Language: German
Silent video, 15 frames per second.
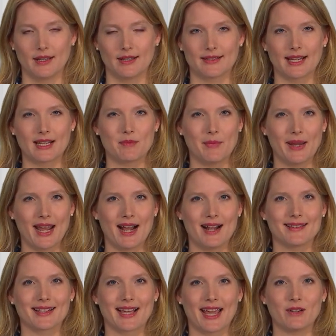Seit mehr
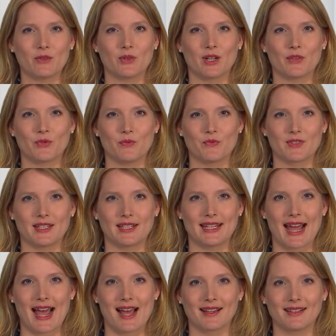als 150
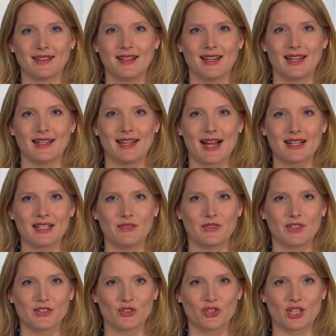Jahren jagen
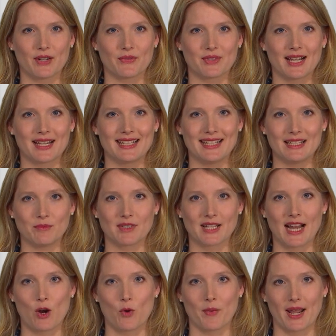die Wissenschaftler diesem
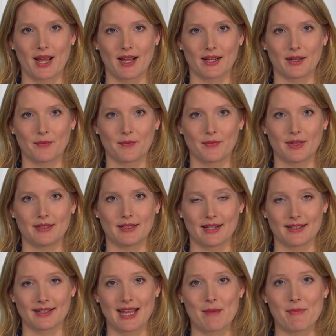Traum nach.
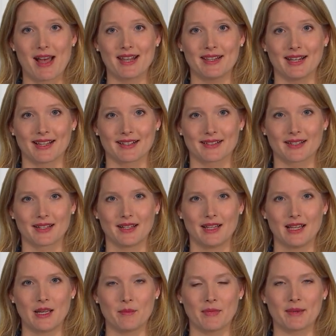Denn es gab Anlass.
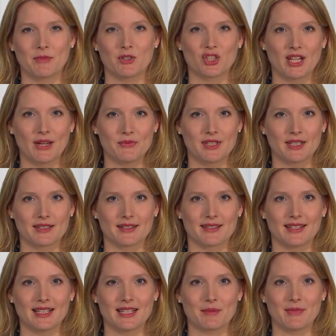Man beschäftigte
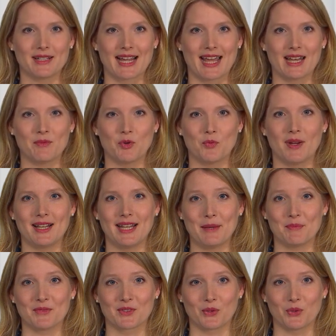sich mit einem
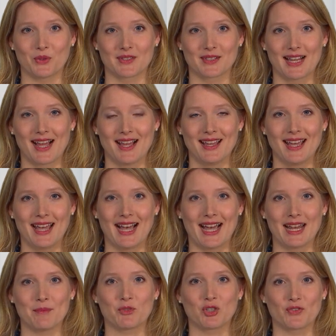Überlebenskünstler,
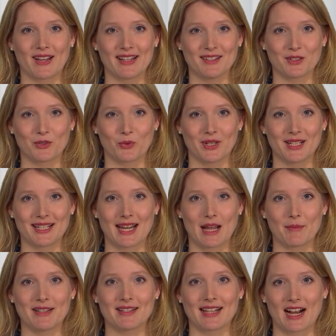einem Schwanzlurch
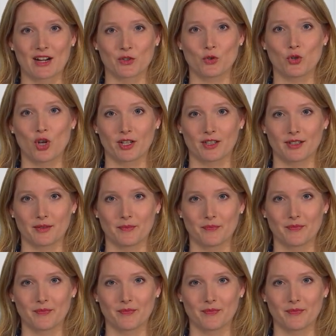namens Axolotl.